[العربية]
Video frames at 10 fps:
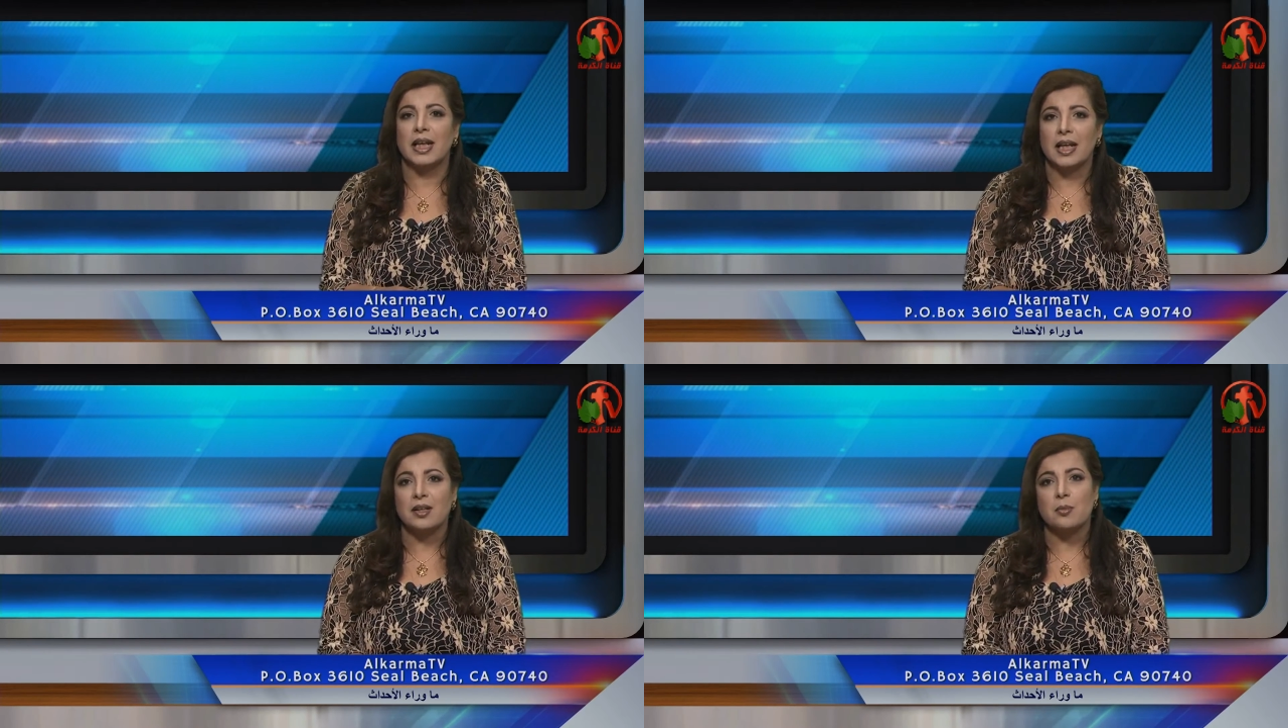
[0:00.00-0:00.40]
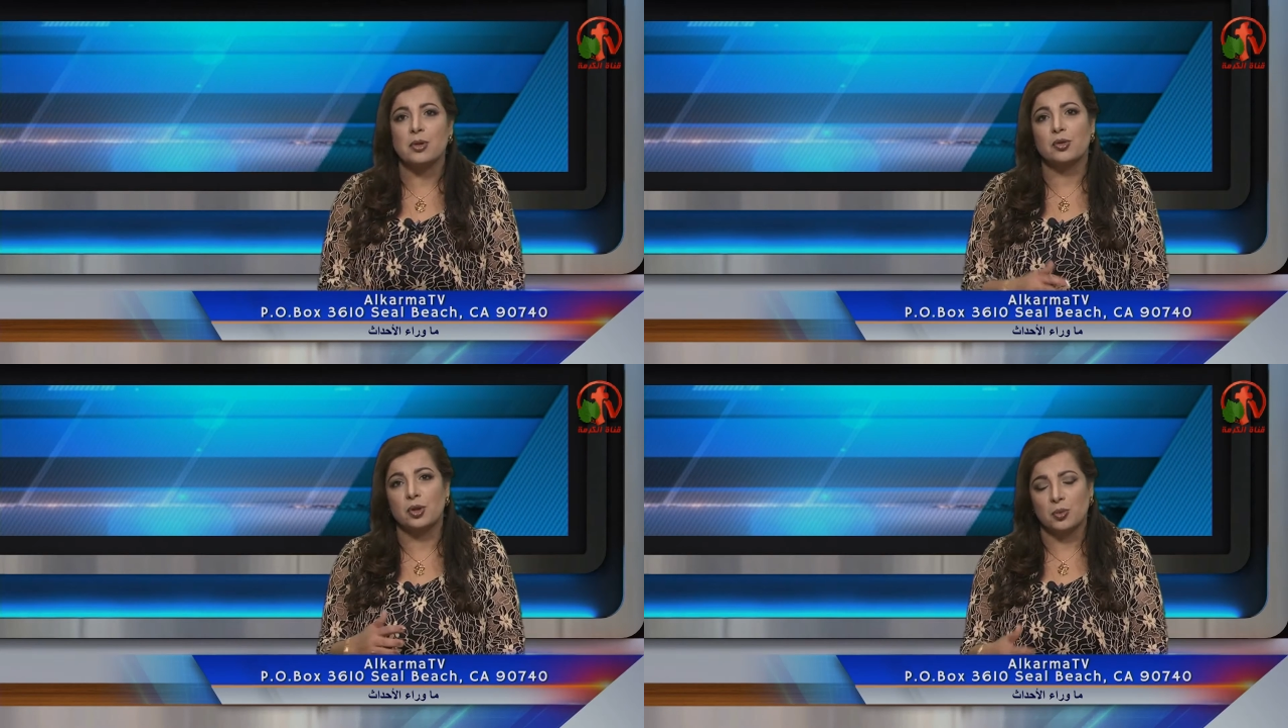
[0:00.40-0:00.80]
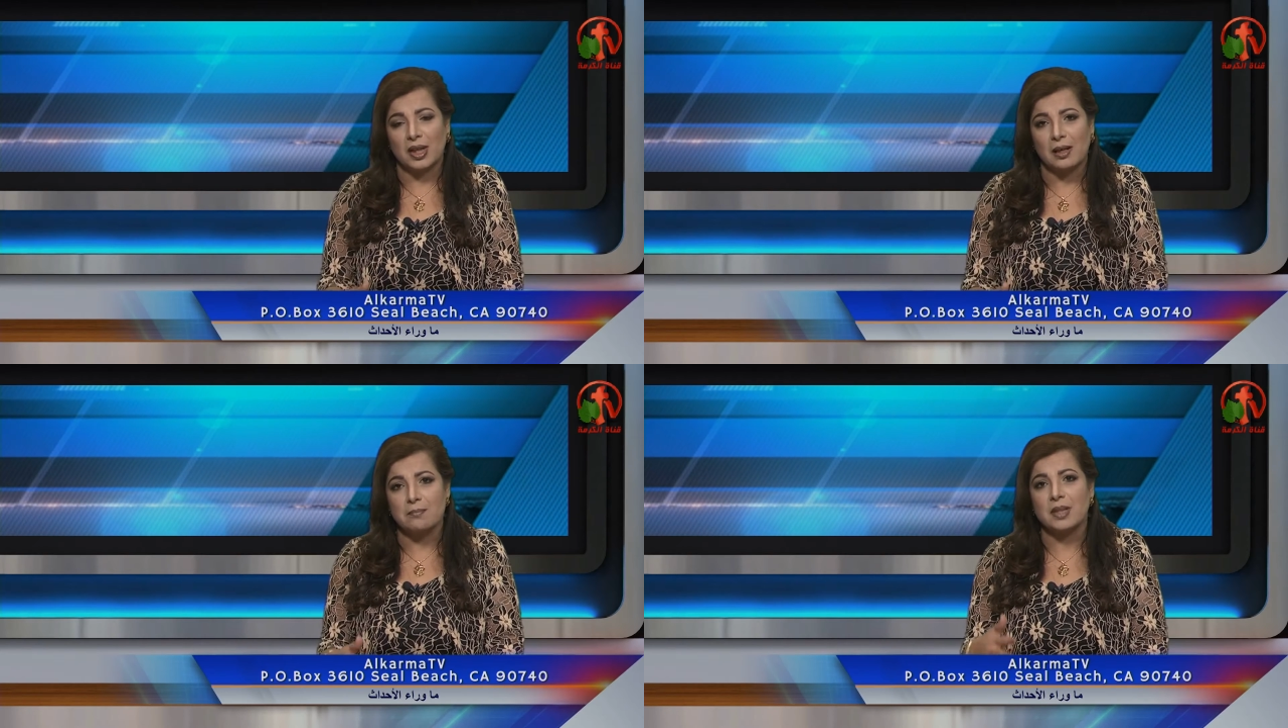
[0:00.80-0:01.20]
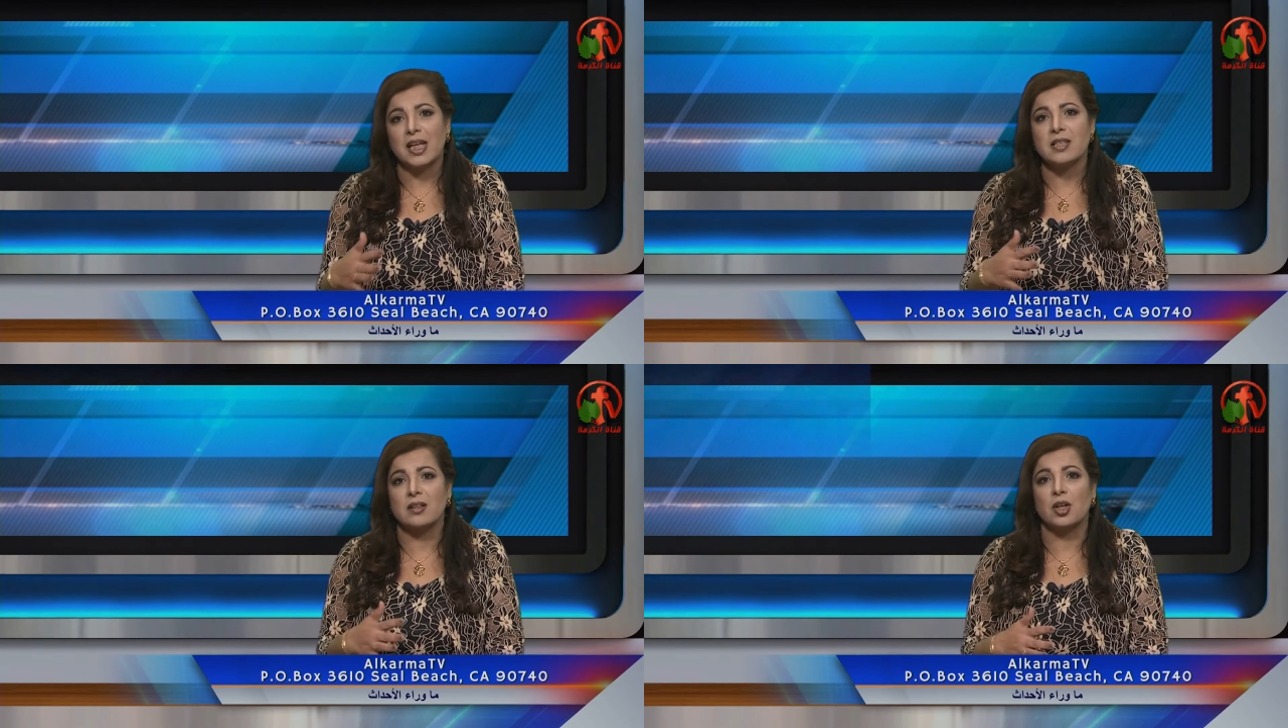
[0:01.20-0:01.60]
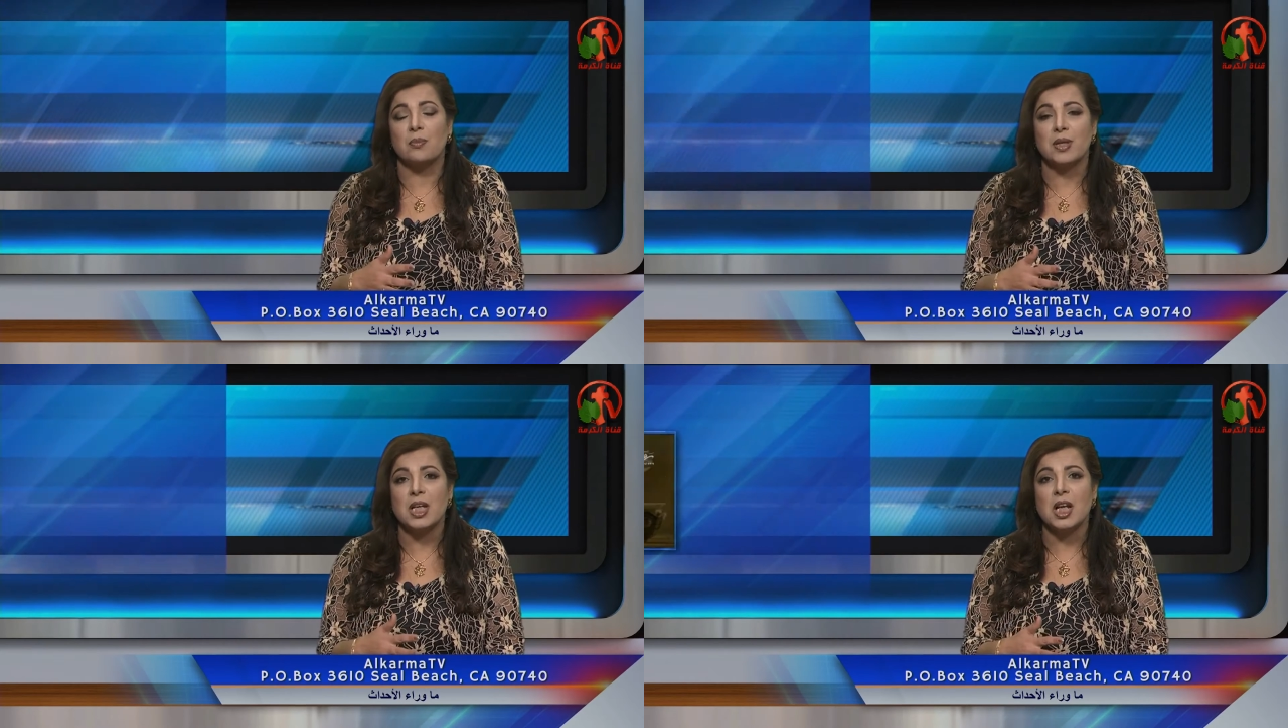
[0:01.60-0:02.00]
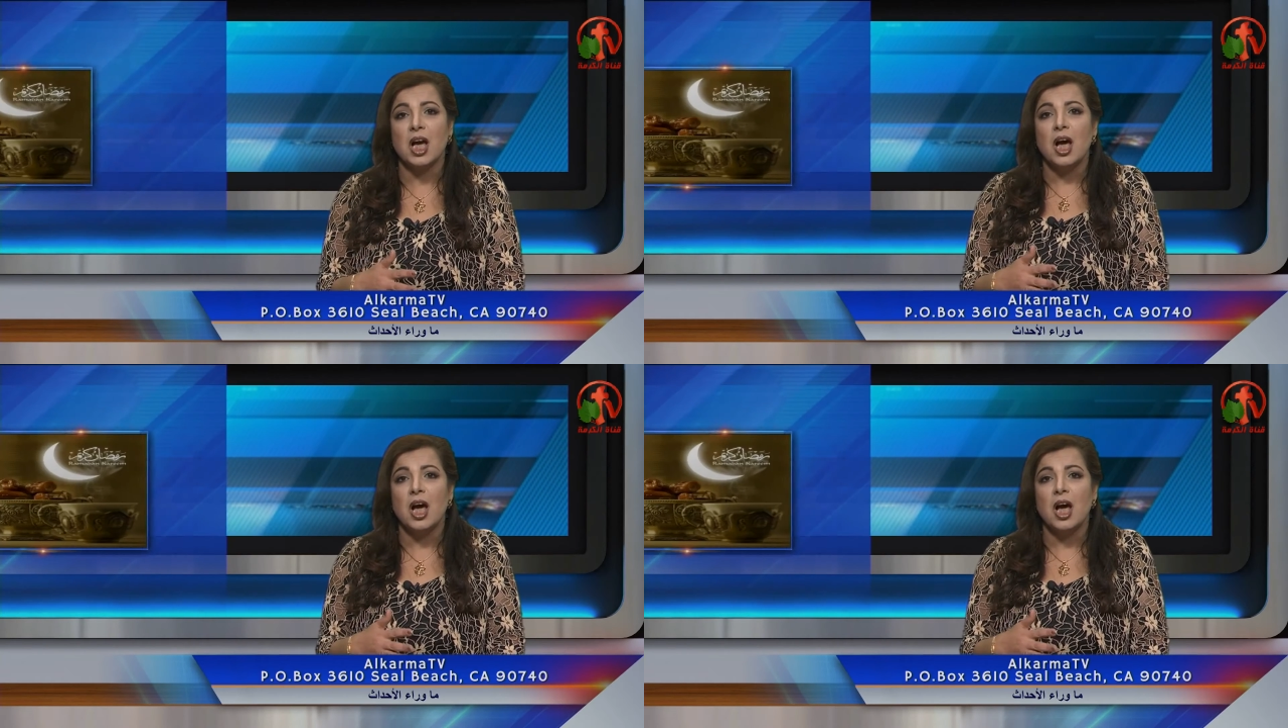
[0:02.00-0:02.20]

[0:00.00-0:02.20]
هلال رمضان وكلام من هذا القبيل